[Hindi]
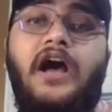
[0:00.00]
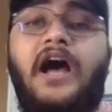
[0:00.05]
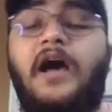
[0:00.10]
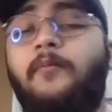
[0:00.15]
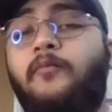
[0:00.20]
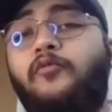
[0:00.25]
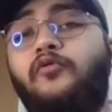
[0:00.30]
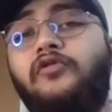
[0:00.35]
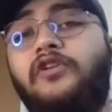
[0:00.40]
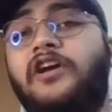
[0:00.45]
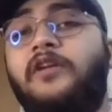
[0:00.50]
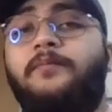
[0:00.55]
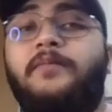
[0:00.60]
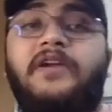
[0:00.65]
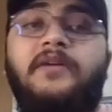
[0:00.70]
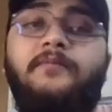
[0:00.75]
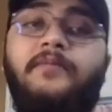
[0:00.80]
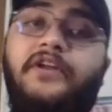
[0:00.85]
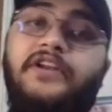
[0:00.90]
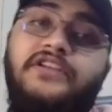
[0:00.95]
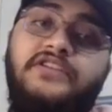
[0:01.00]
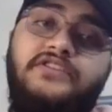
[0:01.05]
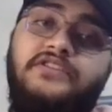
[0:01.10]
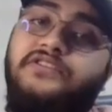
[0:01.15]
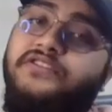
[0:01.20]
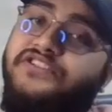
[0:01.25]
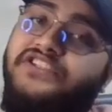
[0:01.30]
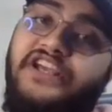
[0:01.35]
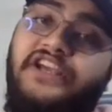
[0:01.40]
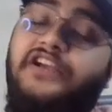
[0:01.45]
आप लोग घर पे एक बार इस
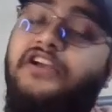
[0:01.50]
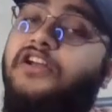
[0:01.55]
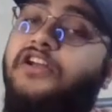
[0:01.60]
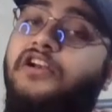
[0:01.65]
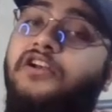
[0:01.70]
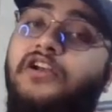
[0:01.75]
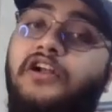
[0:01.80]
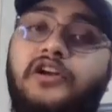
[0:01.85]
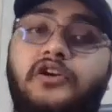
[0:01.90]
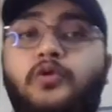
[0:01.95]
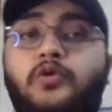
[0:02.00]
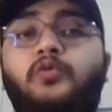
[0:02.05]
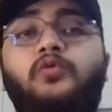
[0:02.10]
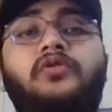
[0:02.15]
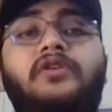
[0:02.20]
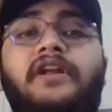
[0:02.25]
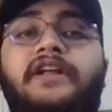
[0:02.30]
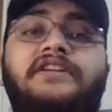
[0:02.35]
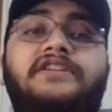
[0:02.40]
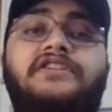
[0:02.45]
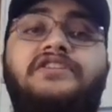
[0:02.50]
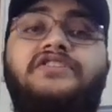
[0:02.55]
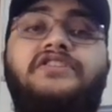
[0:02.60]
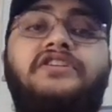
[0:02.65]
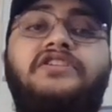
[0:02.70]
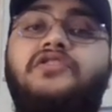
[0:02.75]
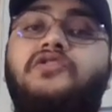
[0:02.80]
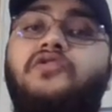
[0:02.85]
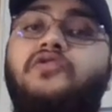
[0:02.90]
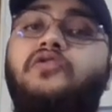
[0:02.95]
चेक करना ढूंढना इस
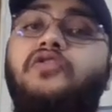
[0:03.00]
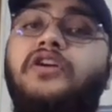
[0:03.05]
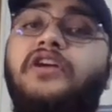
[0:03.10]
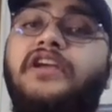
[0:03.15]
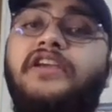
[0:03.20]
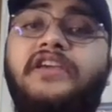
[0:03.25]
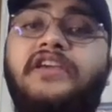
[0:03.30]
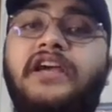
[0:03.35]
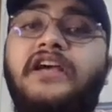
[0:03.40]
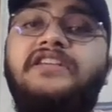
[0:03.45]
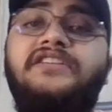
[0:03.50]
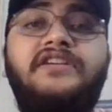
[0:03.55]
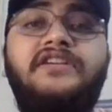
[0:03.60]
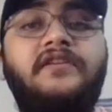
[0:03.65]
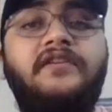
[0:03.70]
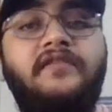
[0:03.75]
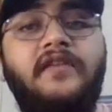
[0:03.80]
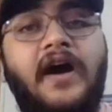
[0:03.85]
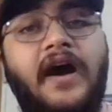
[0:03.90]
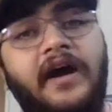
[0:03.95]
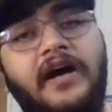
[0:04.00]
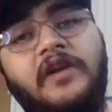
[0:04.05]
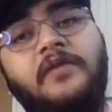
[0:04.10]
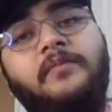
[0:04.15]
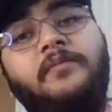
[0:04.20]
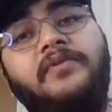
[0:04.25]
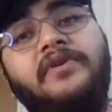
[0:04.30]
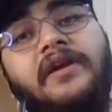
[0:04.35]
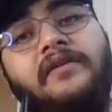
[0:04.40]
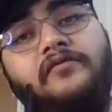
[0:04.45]
चीज को क्या सिर्फ
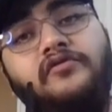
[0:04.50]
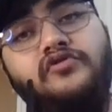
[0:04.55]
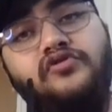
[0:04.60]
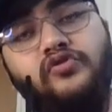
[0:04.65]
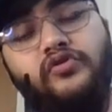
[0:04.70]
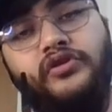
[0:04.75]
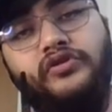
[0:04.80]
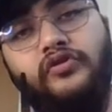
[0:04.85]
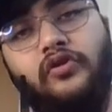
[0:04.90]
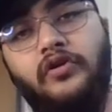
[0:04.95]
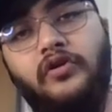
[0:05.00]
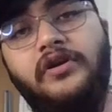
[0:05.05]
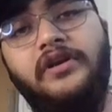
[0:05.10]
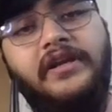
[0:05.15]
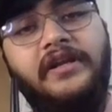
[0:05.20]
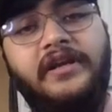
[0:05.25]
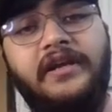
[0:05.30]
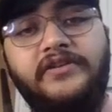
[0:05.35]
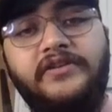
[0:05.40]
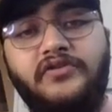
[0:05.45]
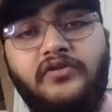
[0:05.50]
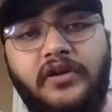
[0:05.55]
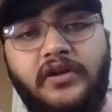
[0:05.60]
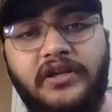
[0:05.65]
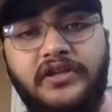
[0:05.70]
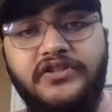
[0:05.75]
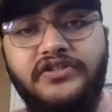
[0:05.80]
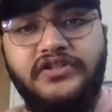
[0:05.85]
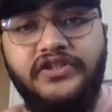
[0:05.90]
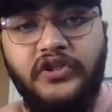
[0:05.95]
आरबीआई वो सोल अथॉरिटी है जो
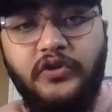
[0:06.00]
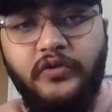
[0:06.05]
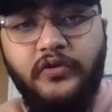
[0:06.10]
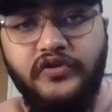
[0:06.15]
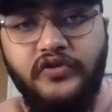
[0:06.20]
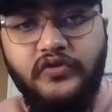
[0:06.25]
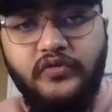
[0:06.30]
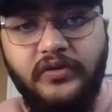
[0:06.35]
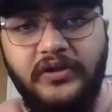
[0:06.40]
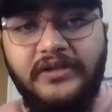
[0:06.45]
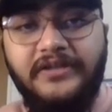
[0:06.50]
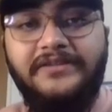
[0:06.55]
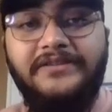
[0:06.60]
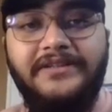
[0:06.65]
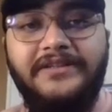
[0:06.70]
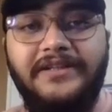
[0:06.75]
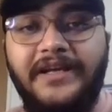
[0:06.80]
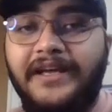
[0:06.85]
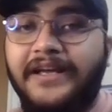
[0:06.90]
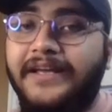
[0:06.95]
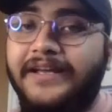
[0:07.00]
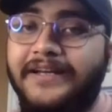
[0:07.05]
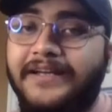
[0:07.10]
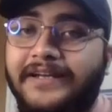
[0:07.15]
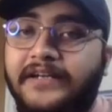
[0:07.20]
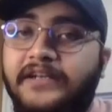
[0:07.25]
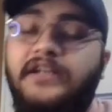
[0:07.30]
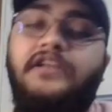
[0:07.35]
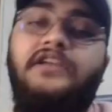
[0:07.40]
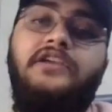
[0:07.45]
करेंसी को इश्यू करती है
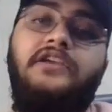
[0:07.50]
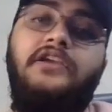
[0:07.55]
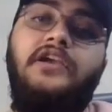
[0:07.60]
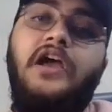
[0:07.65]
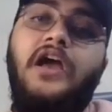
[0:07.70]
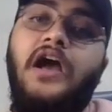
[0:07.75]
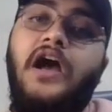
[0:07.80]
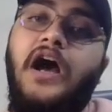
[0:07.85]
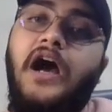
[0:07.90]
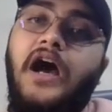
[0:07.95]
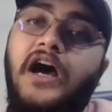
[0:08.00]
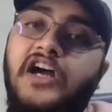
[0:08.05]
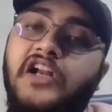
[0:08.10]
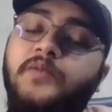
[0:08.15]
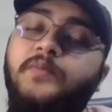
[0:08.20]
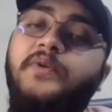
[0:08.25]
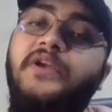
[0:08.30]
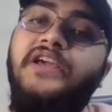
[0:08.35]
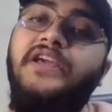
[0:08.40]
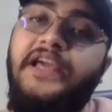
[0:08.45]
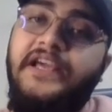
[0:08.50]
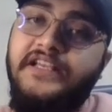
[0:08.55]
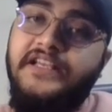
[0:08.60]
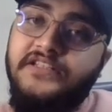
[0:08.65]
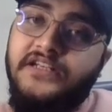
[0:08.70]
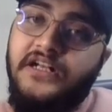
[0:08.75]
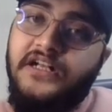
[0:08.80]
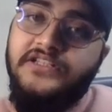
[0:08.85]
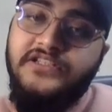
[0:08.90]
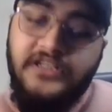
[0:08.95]
नहीं आरबीआई के
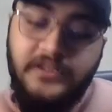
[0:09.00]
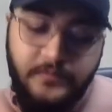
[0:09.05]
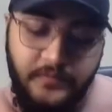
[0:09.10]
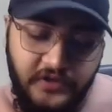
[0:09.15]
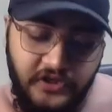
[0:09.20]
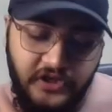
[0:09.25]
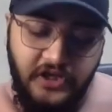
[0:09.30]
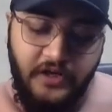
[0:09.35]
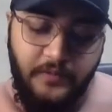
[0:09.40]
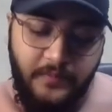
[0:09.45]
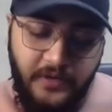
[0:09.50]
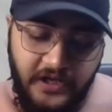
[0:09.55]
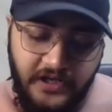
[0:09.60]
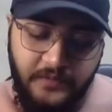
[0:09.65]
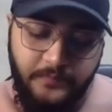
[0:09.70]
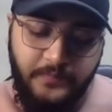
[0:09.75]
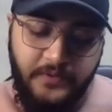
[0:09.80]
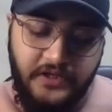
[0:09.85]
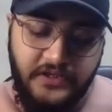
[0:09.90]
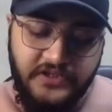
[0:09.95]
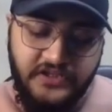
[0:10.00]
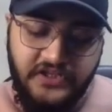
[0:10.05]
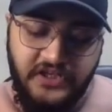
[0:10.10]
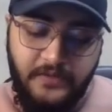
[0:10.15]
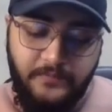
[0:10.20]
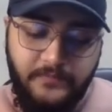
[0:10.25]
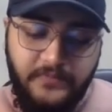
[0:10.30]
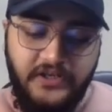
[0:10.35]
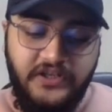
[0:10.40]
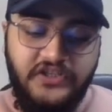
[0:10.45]
साथ साथ बेटा हमारे पास
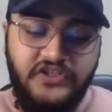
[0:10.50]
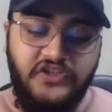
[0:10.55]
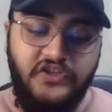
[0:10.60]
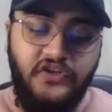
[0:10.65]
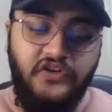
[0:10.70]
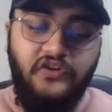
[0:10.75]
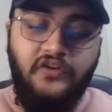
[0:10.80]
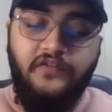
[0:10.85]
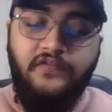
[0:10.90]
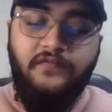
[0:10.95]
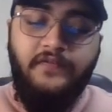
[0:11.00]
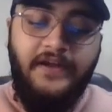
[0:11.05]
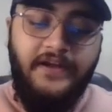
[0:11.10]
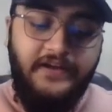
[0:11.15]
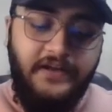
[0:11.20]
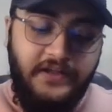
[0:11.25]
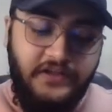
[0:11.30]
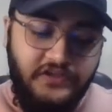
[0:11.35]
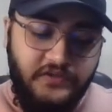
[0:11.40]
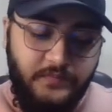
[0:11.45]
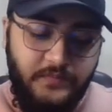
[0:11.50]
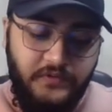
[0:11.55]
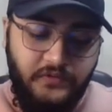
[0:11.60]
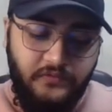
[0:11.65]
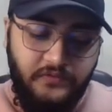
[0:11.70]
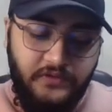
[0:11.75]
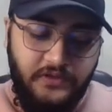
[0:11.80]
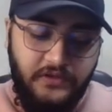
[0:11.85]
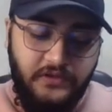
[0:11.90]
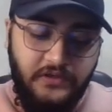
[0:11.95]
ना मिनिस्ट्री ऑफ फाइनेंस भी
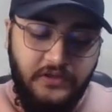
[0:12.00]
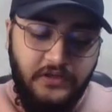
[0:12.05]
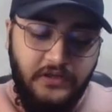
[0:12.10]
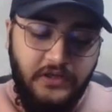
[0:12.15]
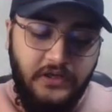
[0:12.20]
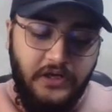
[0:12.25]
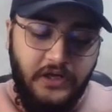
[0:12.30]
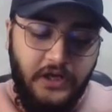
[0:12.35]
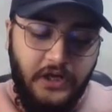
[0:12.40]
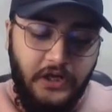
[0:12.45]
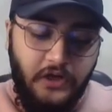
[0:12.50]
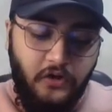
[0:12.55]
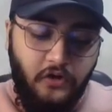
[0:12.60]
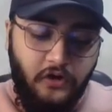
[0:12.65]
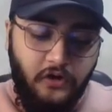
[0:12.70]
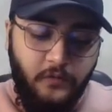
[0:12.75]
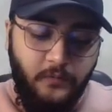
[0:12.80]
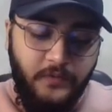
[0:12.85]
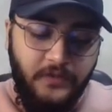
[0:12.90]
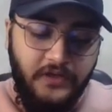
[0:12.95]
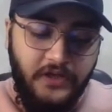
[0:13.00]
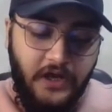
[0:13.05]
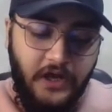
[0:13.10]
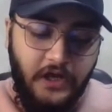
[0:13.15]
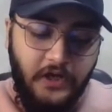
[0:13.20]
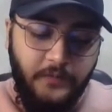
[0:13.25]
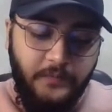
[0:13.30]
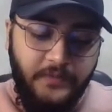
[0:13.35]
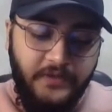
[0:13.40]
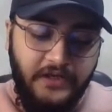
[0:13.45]
होता है अलॉन्ग विद
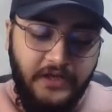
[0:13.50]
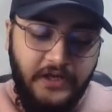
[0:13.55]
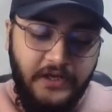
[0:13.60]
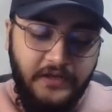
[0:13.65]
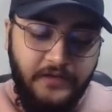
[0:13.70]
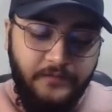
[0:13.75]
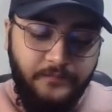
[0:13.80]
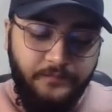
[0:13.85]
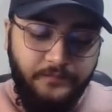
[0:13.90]
आरबीआई